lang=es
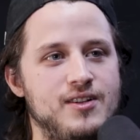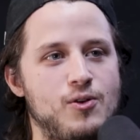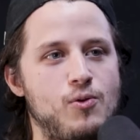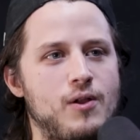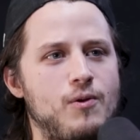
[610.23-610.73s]

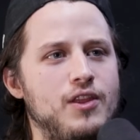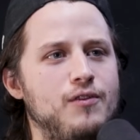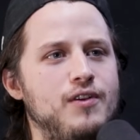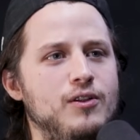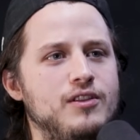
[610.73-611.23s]
¿Cuál, ¿Cuándo
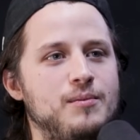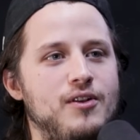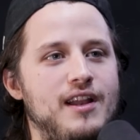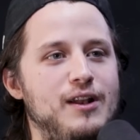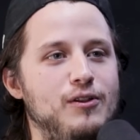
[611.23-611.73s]
fue el
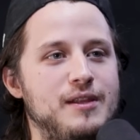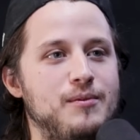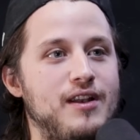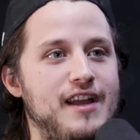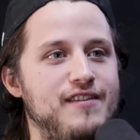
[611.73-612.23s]
último, el
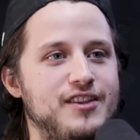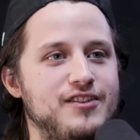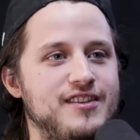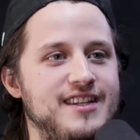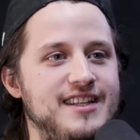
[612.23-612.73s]
último, live en
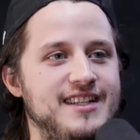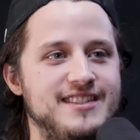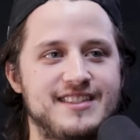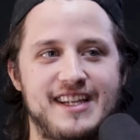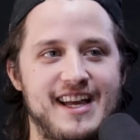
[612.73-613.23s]
donde
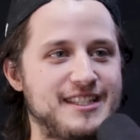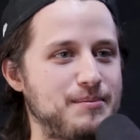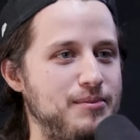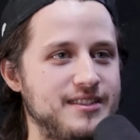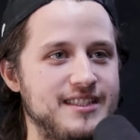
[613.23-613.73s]
dijiste, ya,
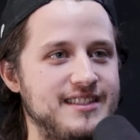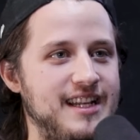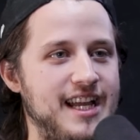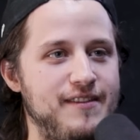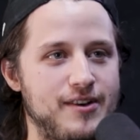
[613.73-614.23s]
después de este
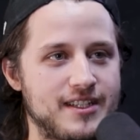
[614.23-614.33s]
live? Yo